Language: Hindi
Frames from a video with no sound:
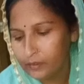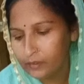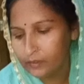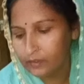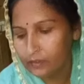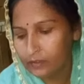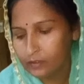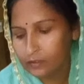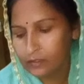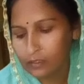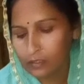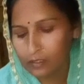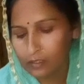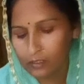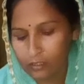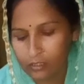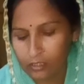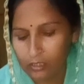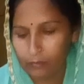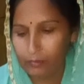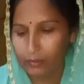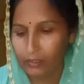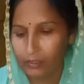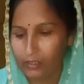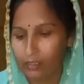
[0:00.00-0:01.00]
ये
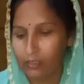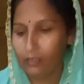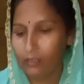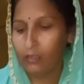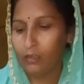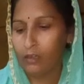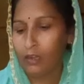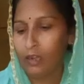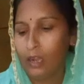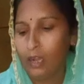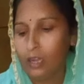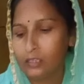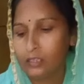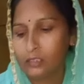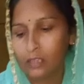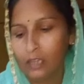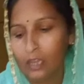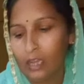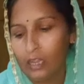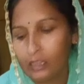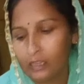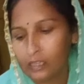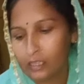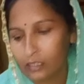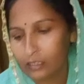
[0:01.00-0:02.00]
किचन में आज
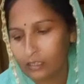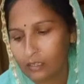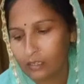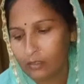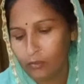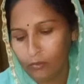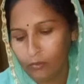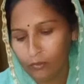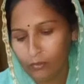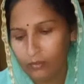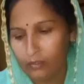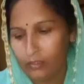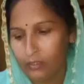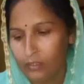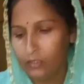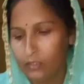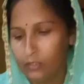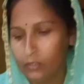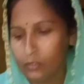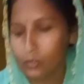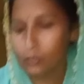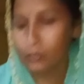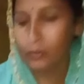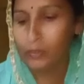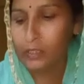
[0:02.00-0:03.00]
हाल देख रहे हो
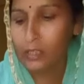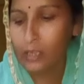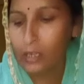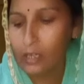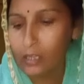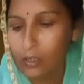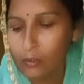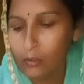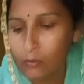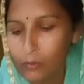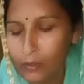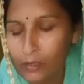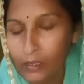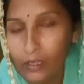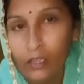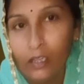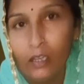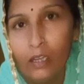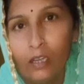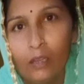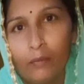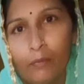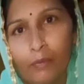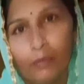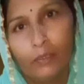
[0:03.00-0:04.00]
सुबह से लगे हुए
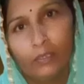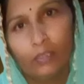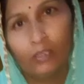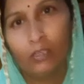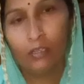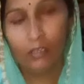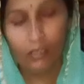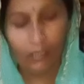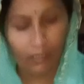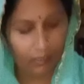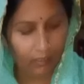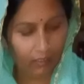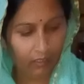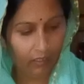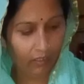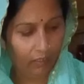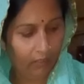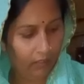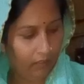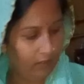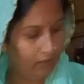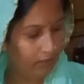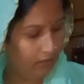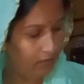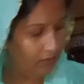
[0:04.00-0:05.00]
अभी तक लग रही है